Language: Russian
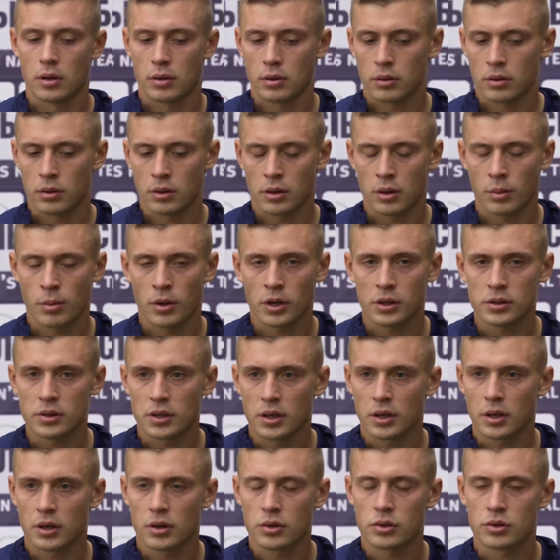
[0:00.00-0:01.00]
А,
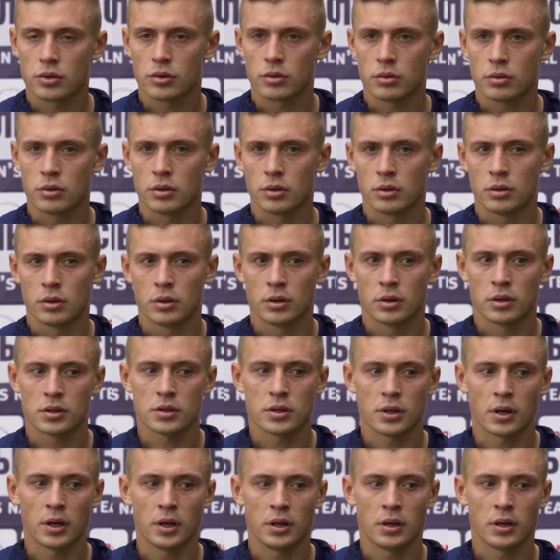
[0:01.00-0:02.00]
добрался хорошо и
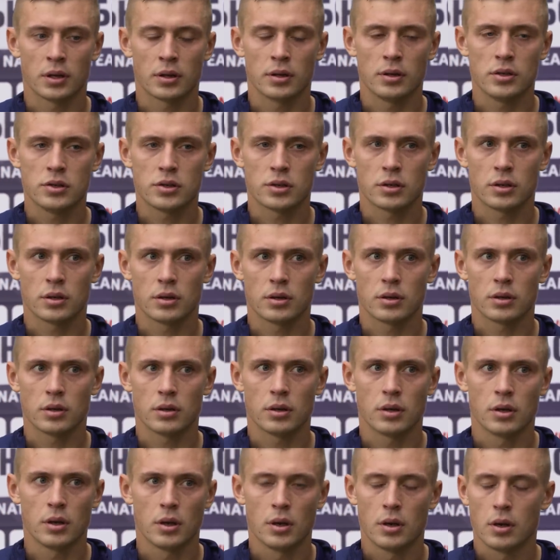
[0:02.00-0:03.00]
настроение
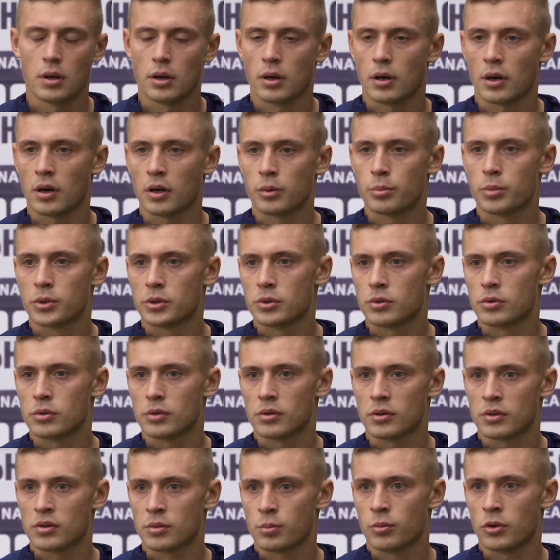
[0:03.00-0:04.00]
отличное. Рад
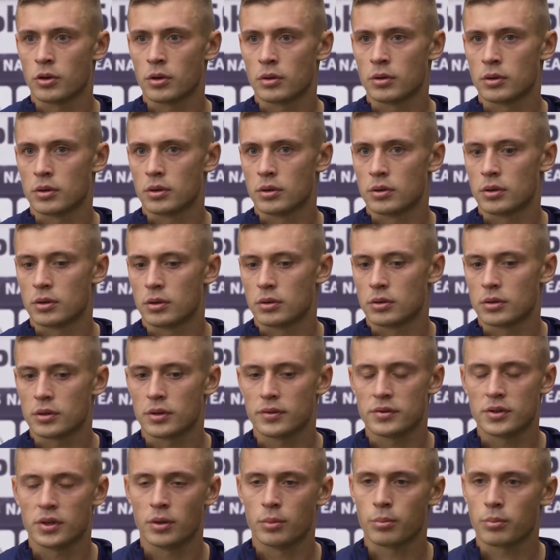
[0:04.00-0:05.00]
присутствовать в сборной,
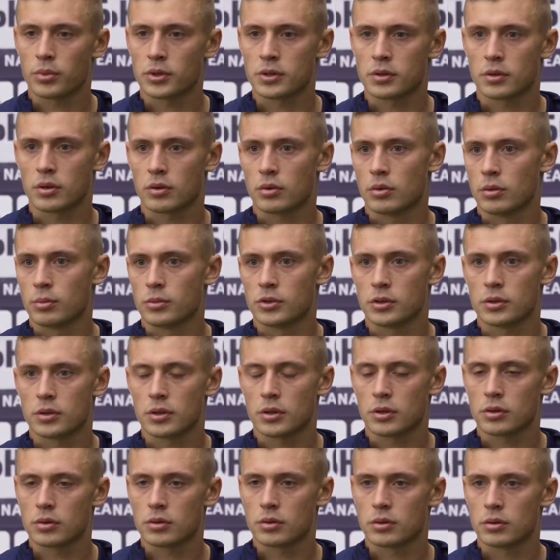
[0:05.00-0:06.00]
со всеми
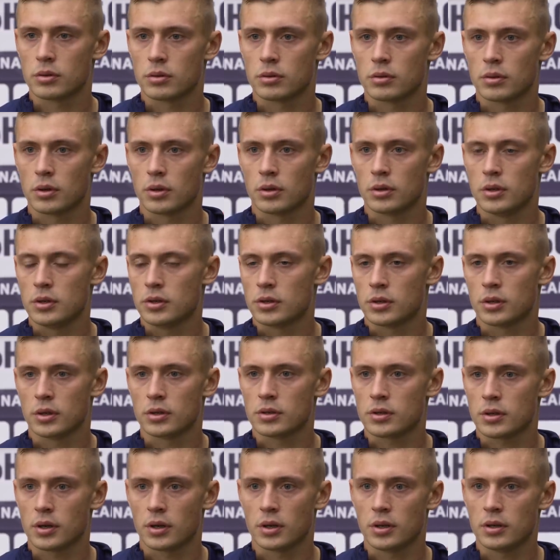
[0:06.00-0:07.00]
познакомился, так что отличное
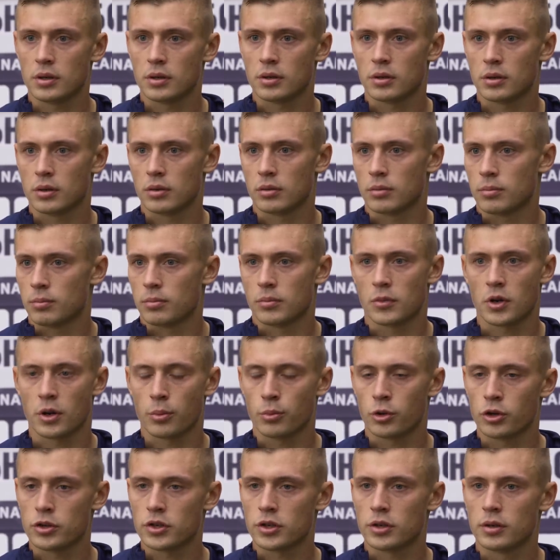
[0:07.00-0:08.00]
настроение,
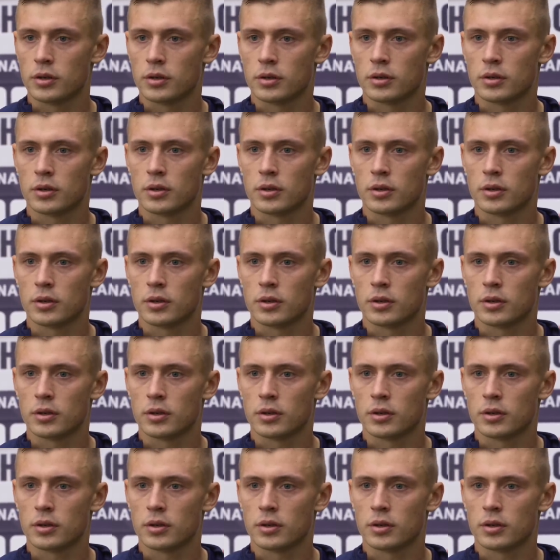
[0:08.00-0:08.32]
рабочее.